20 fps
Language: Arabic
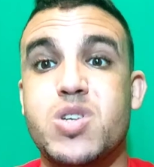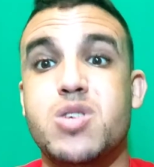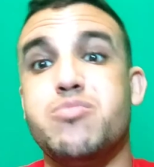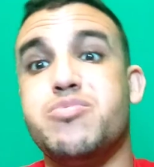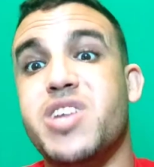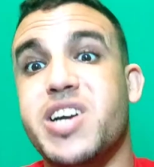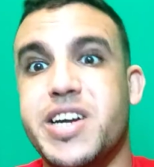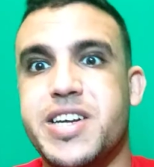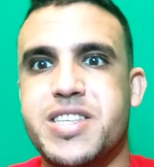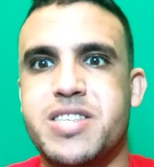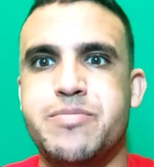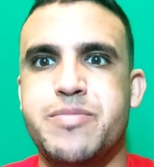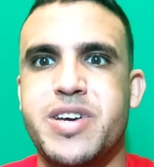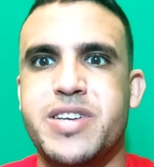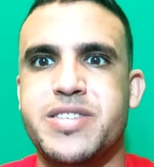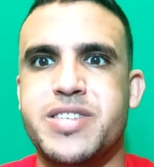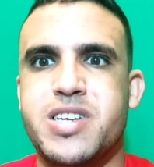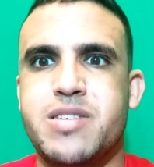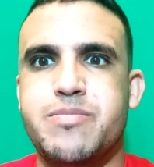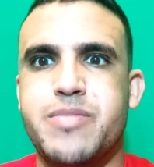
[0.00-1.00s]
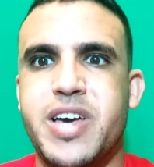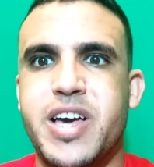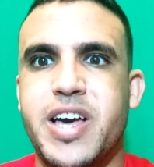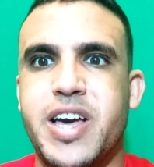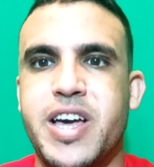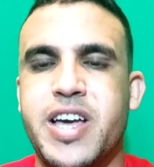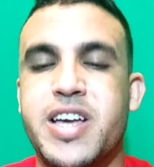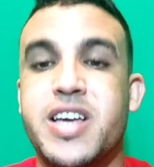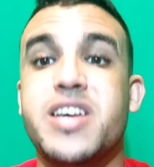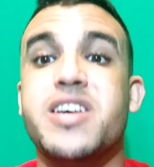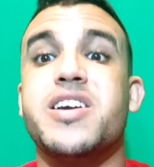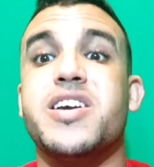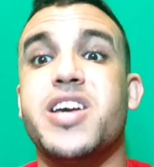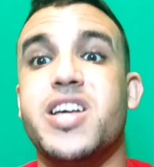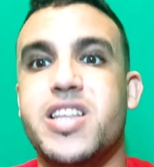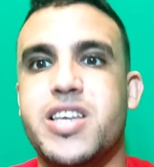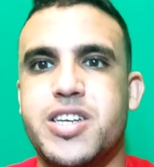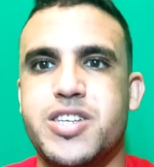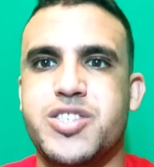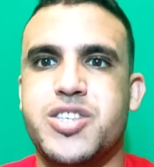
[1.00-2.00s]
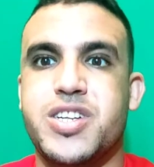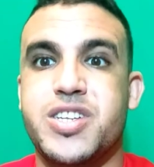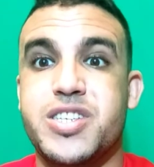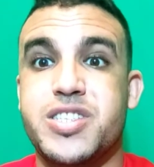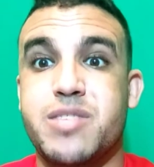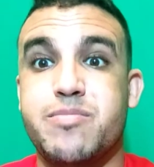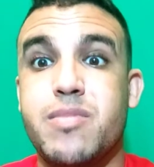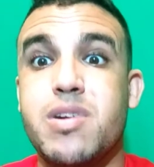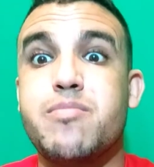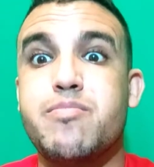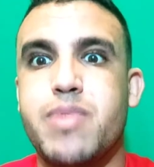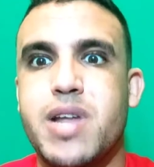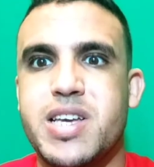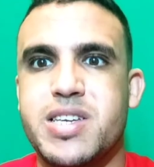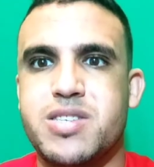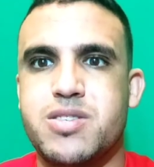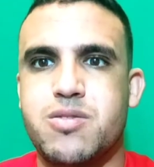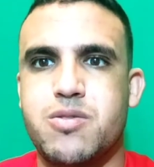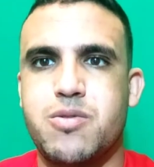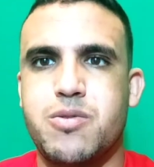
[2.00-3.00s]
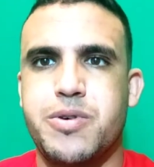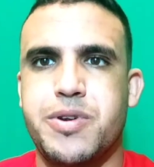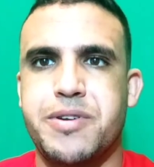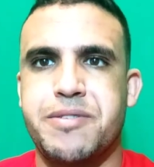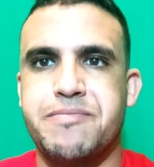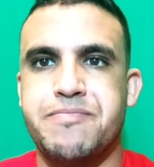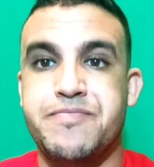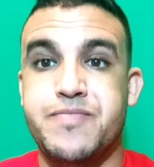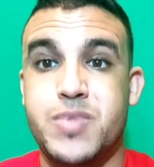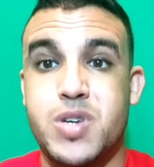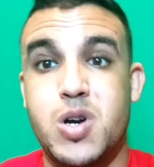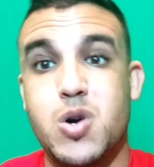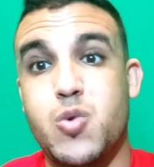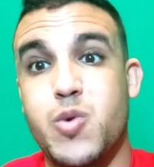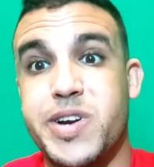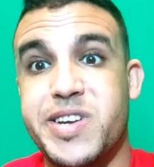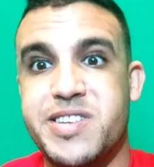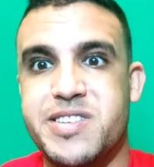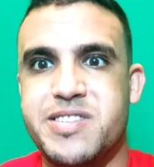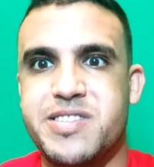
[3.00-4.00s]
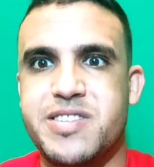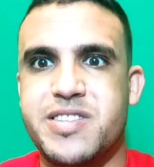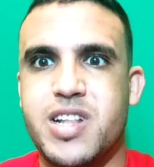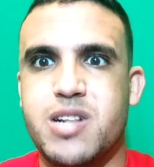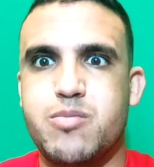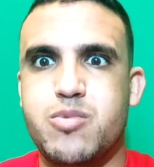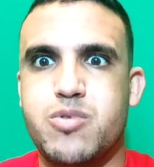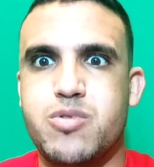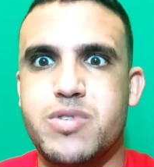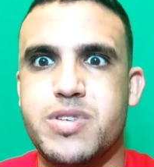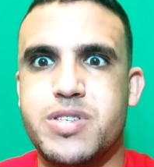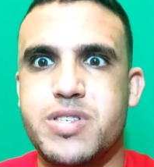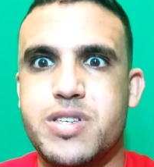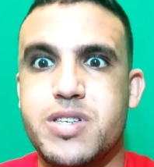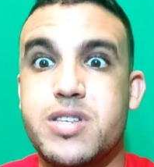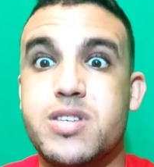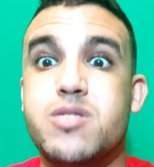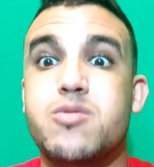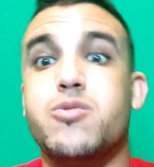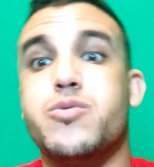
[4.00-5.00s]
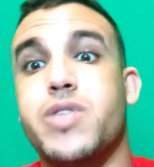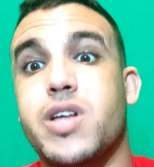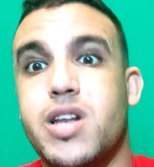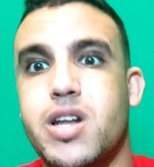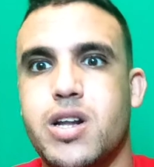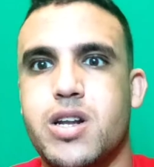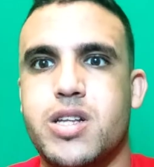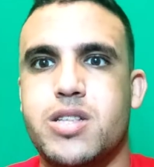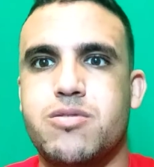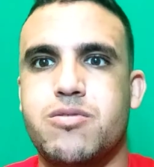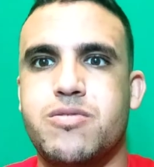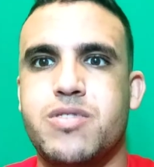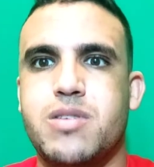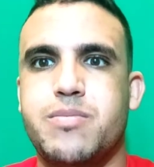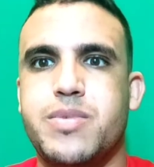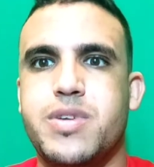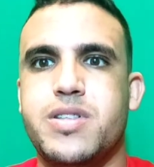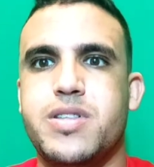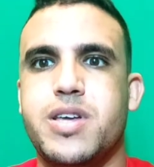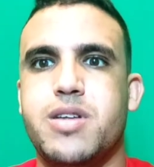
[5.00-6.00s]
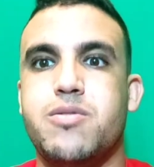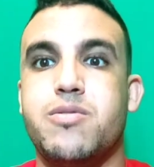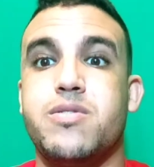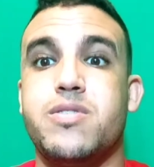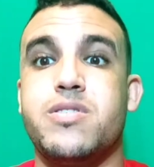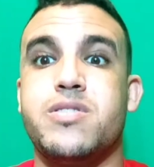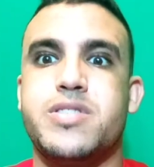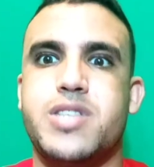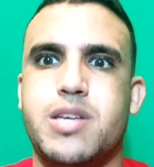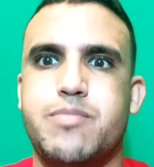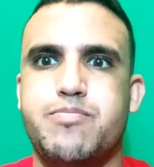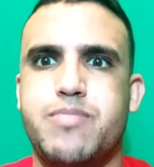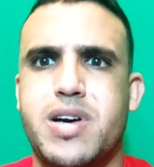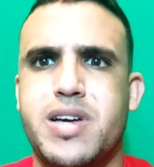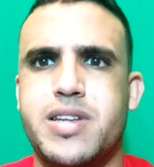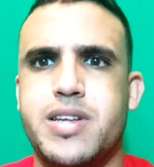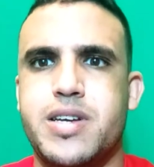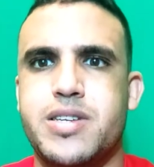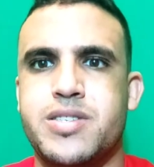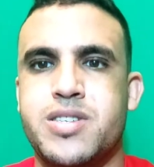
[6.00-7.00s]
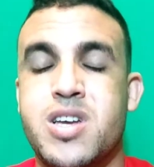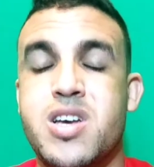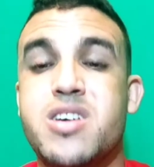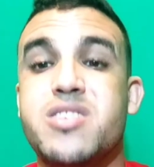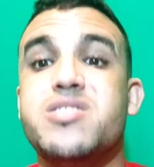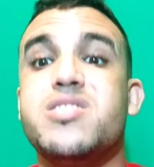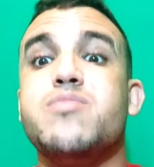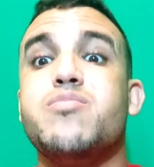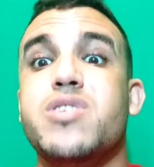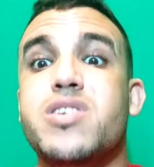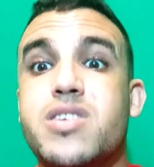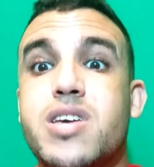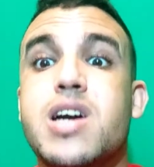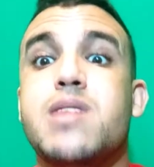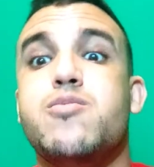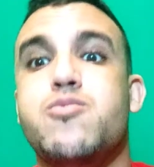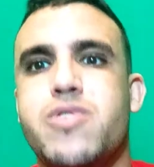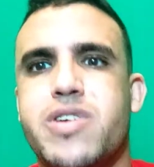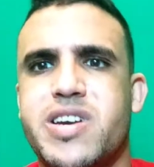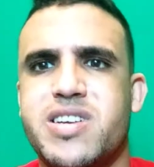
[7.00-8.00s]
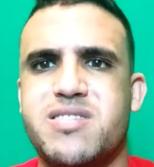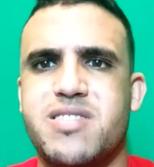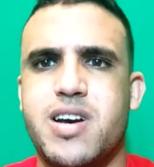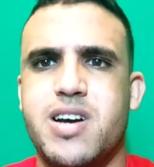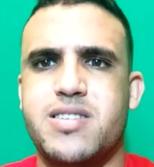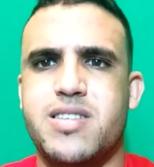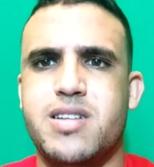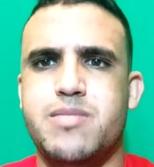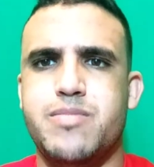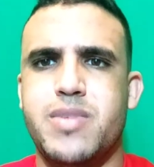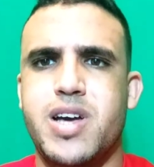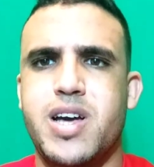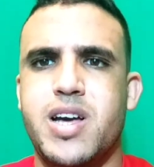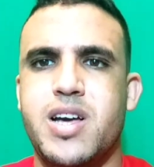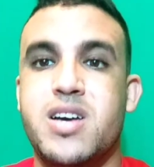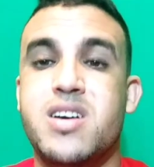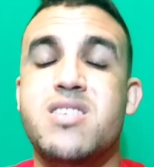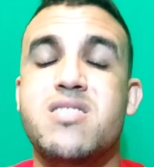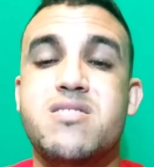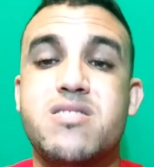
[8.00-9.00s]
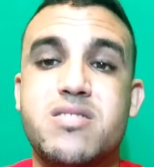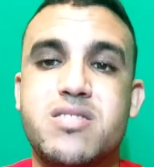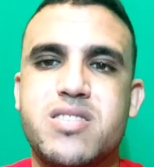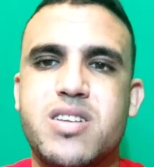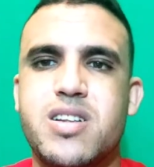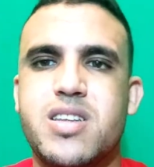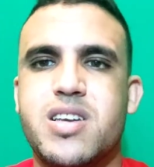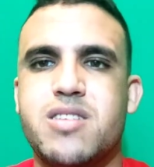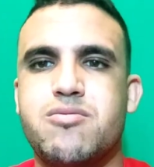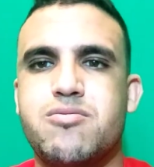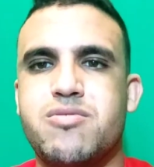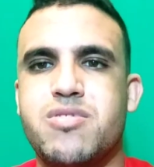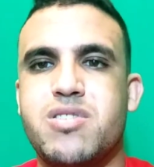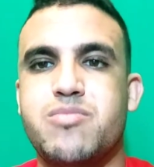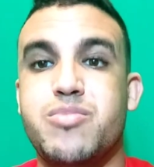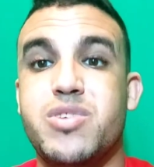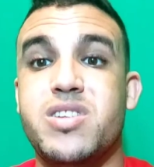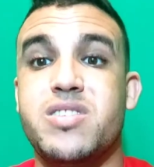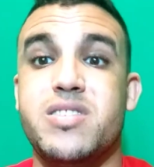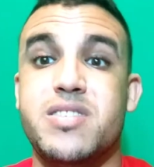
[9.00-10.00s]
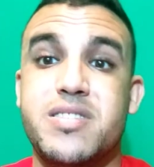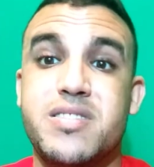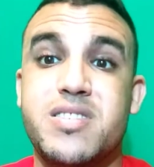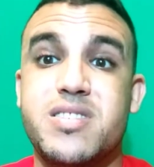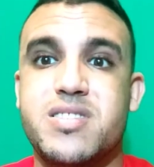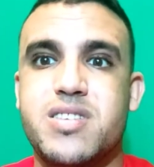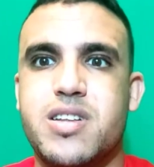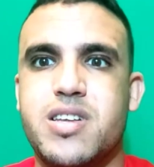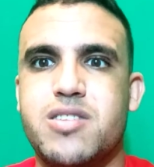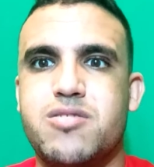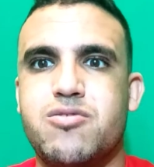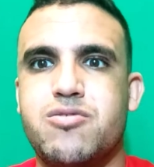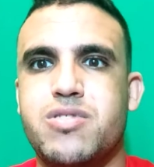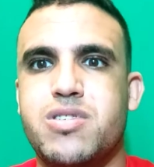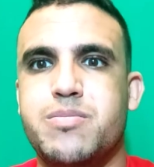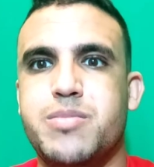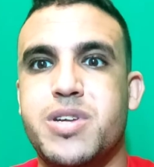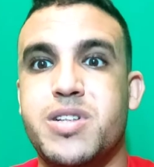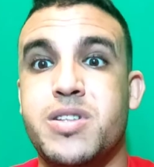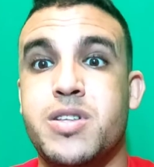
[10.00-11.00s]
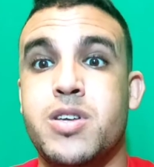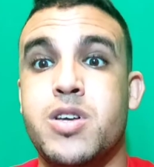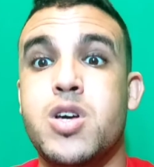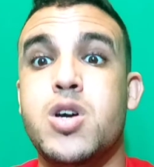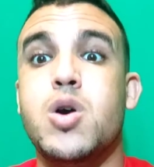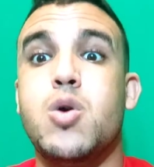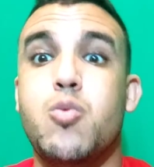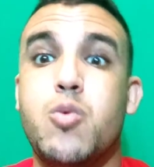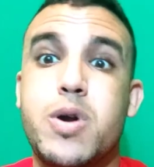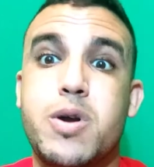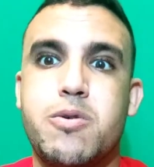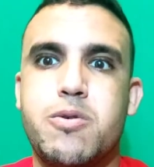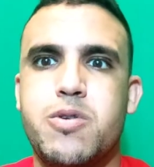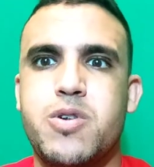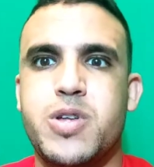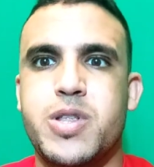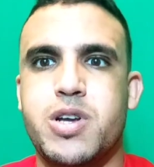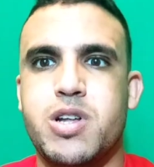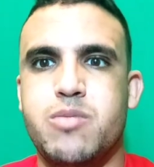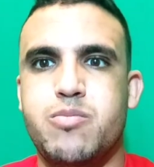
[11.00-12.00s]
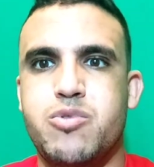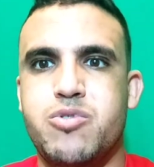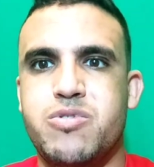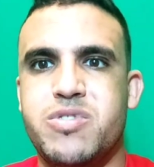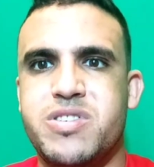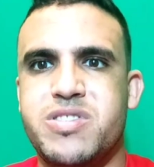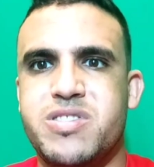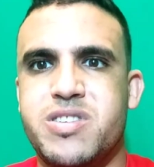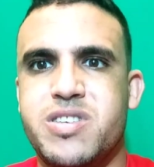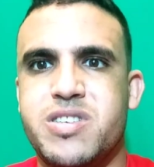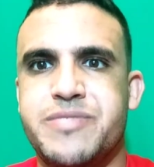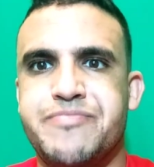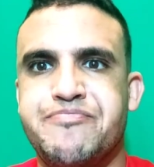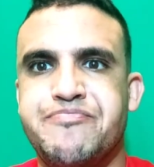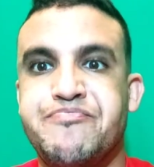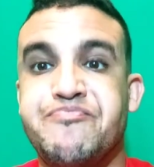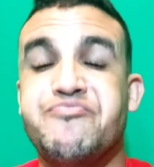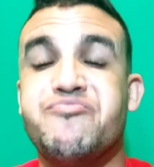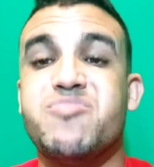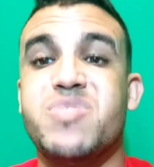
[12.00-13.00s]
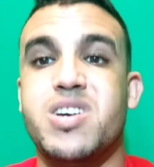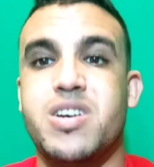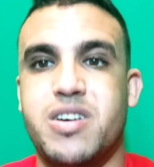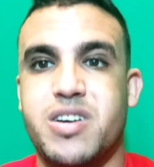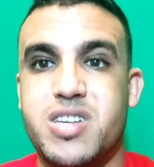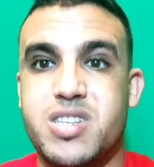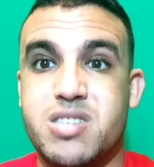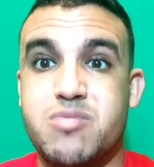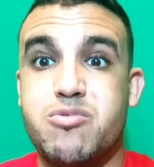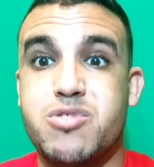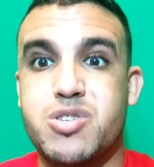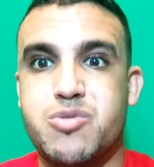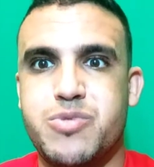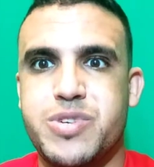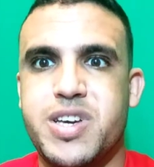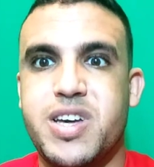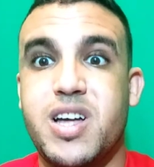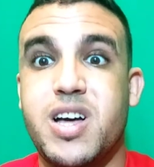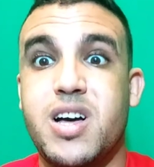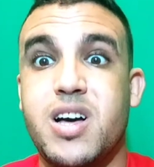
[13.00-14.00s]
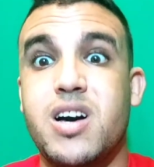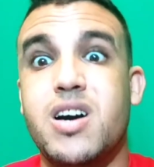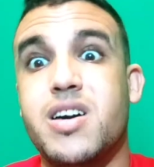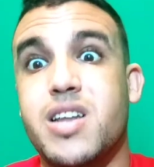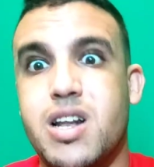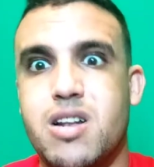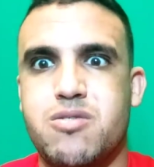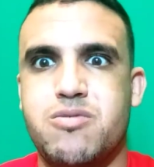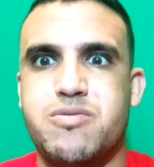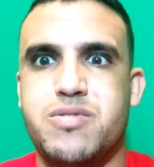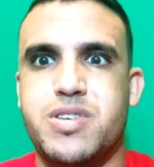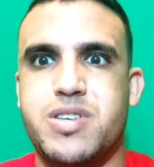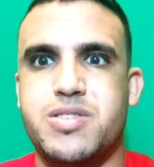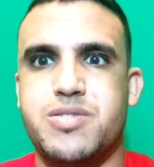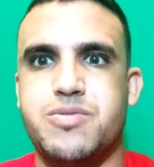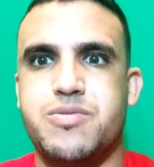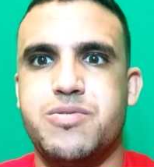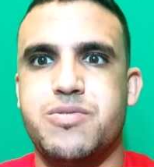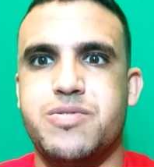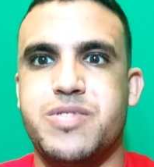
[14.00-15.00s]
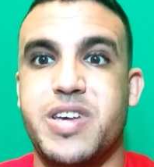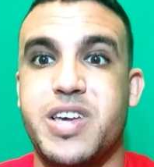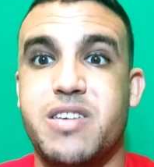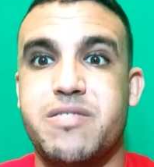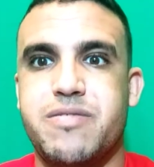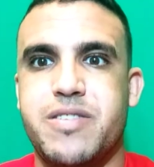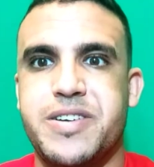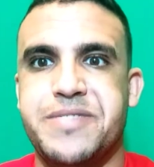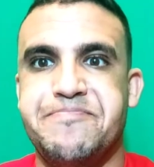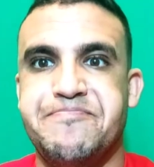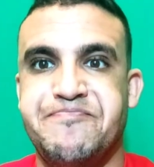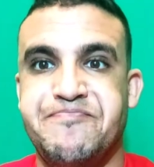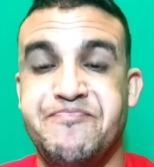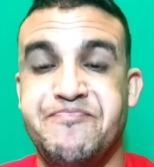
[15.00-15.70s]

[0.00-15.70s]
بدا كيتمازح معاه قال ليه شارجيت من البلاي ستور هو ينزلنا البوليسي وطلع عليه الطوموبيل ديالو الديباناج سبع ايام هو كيتقاتل معاه نزل لي الطوموبيل نزل لي طوموبيلتي هو يقول له هذاك البوليسي غير صبر شويه راه الكونيكسيو ضعيفه